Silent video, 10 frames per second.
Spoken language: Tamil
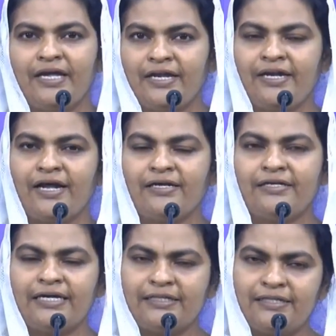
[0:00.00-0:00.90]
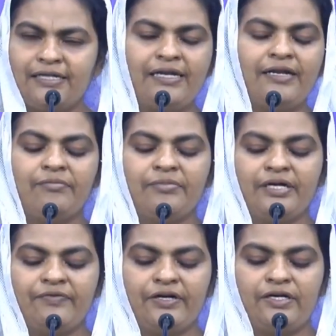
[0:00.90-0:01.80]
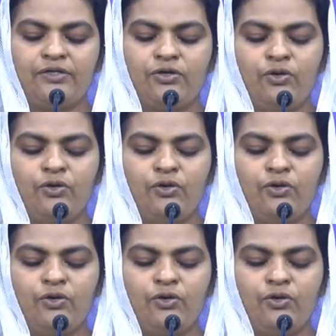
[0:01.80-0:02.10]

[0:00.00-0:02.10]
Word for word: ஏனென்றால் கர்த்தரை நம்புகிறவர்கள்